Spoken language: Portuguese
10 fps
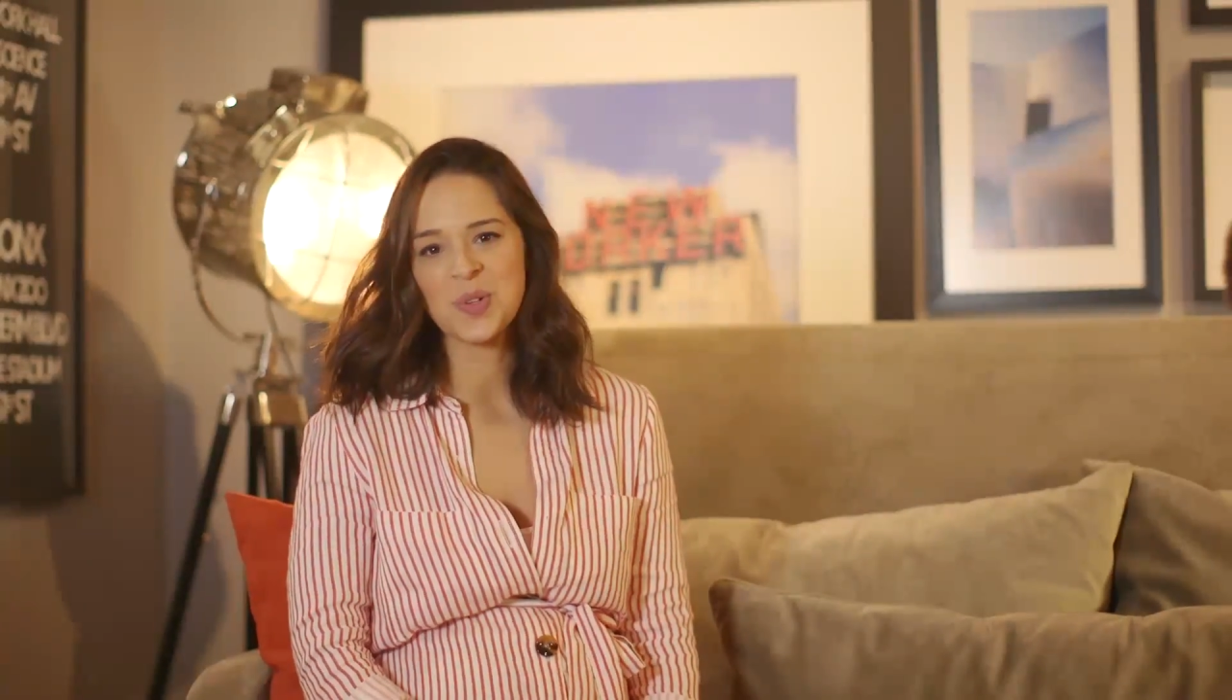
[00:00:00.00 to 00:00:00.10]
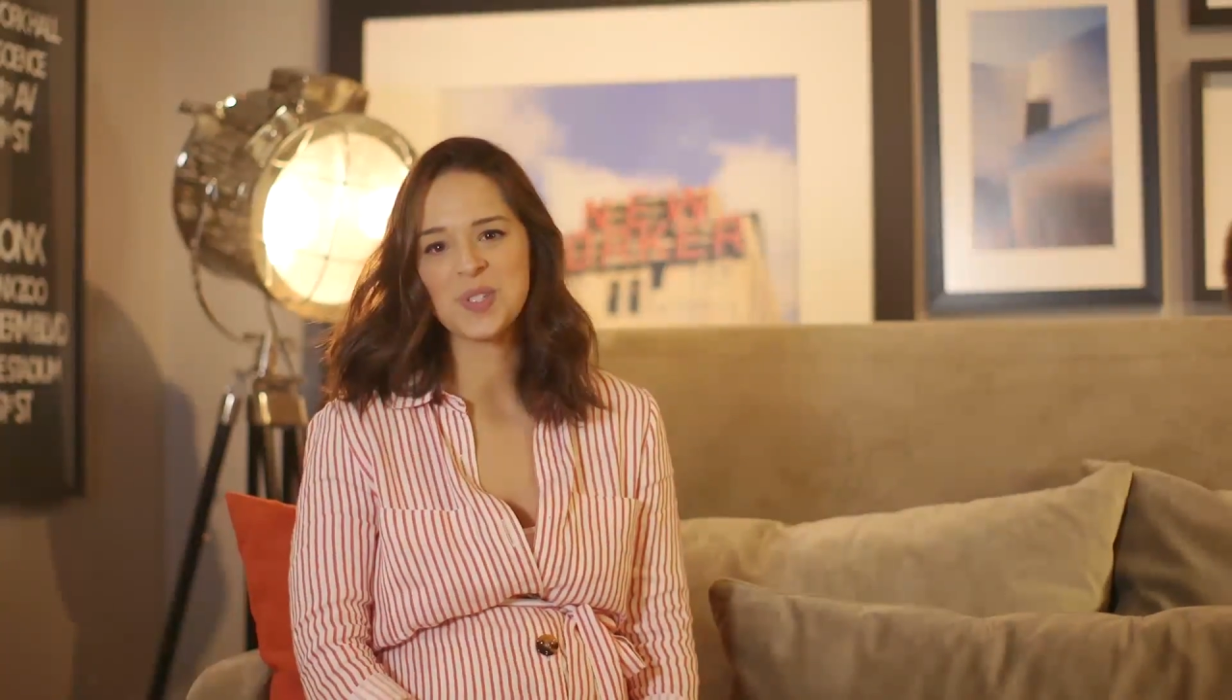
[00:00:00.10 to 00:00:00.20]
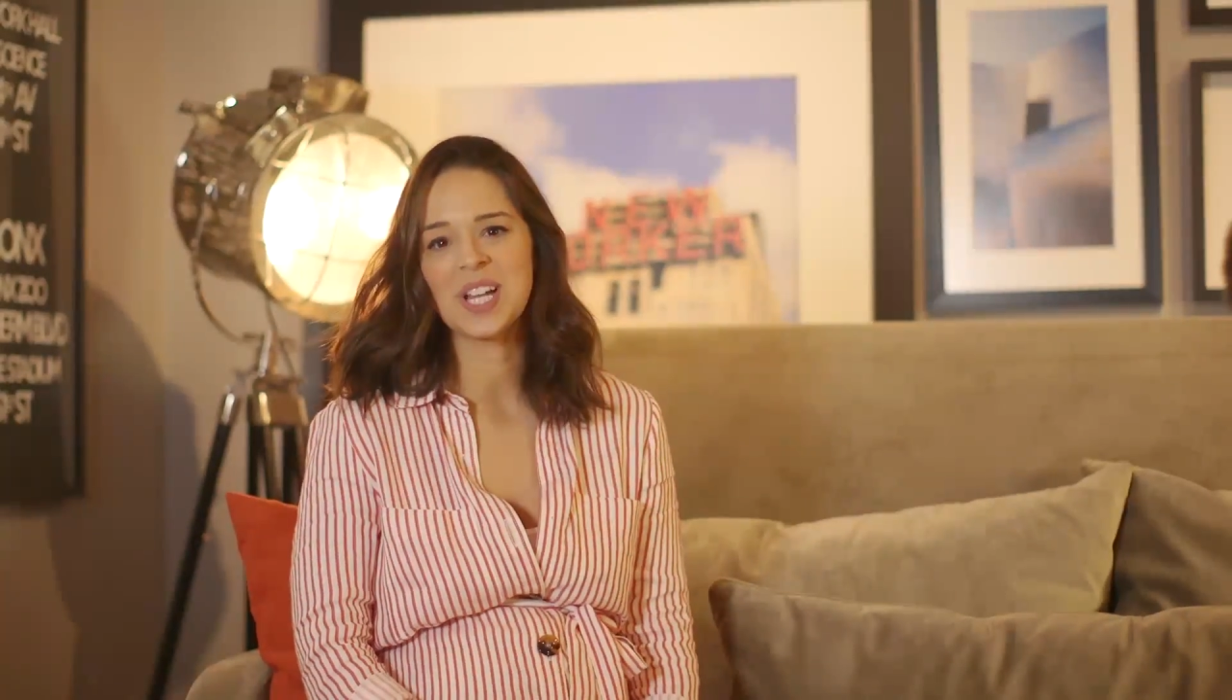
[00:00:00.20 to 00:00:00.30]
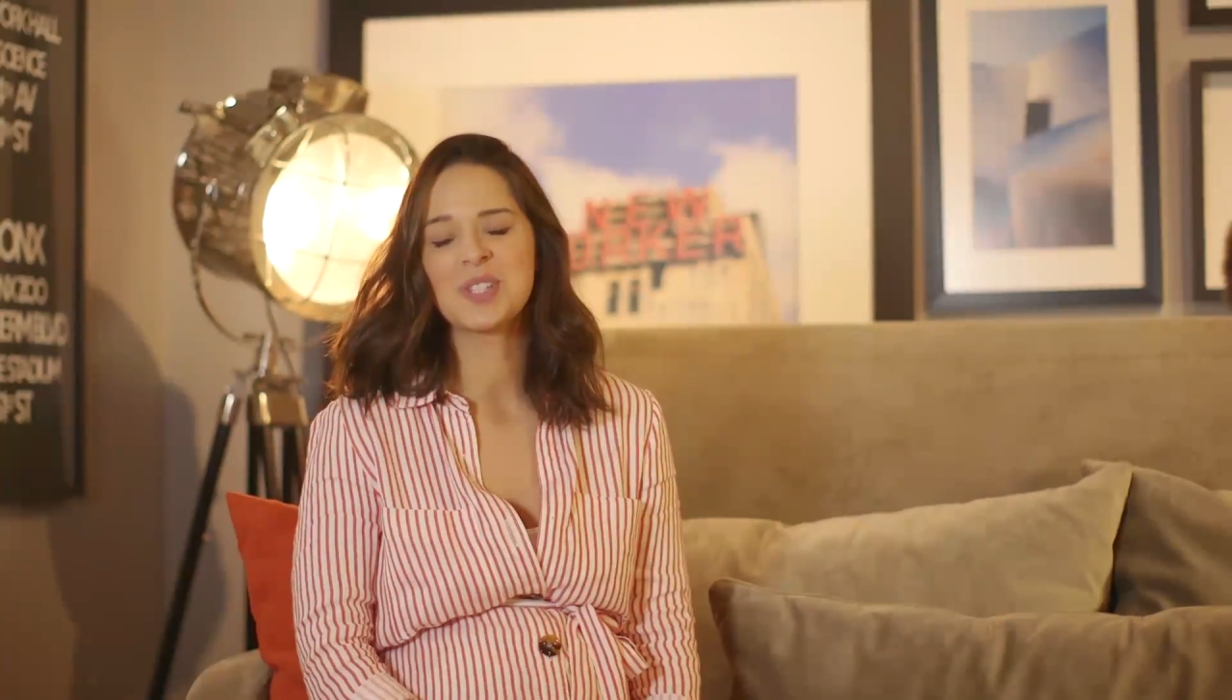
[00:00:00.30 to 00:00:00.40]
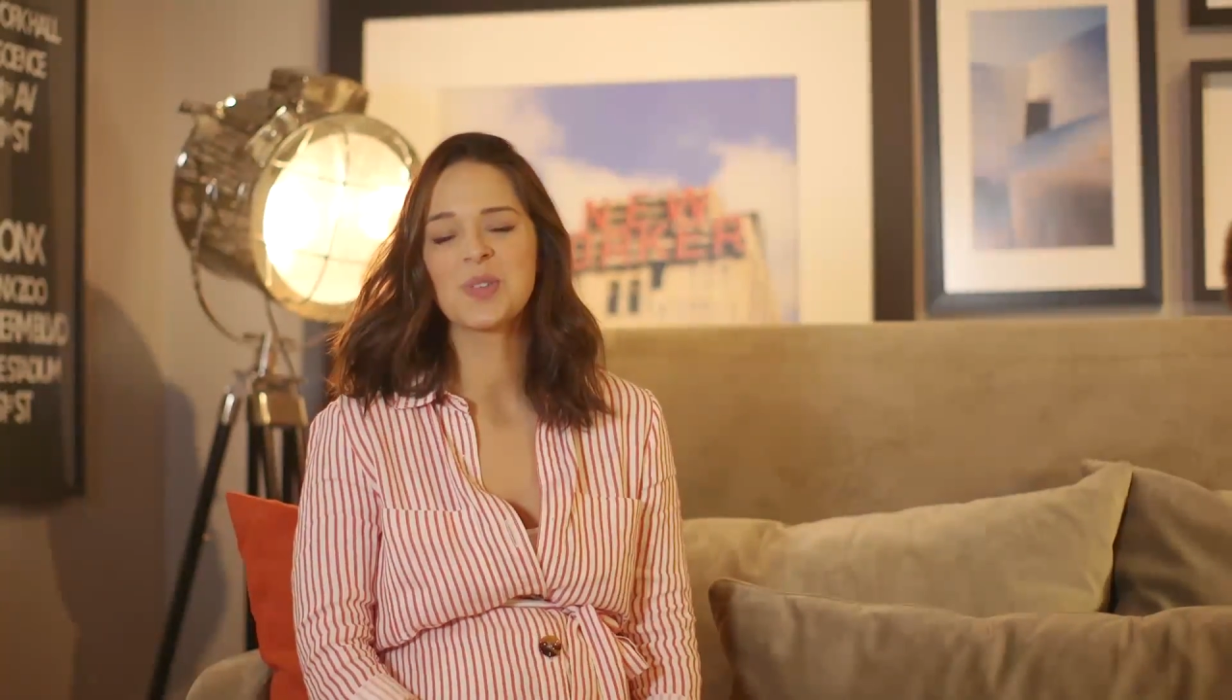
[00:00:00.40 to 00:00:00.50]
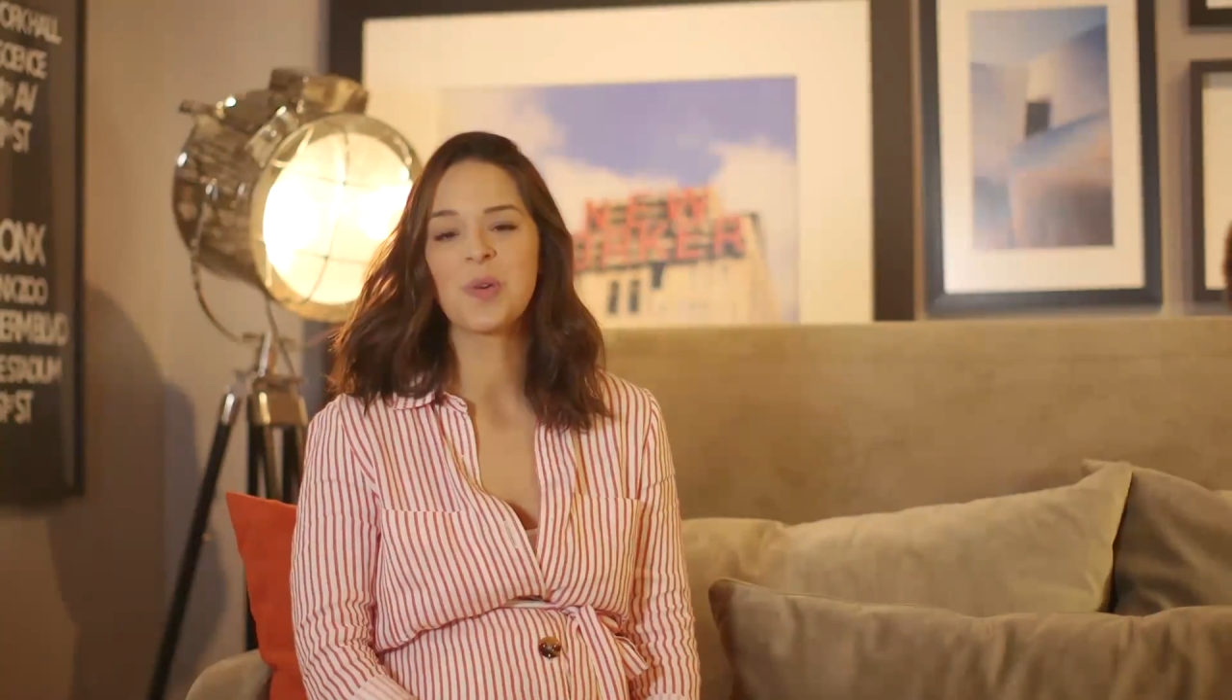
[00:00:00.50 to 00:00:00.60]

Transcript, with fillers: curiosidades no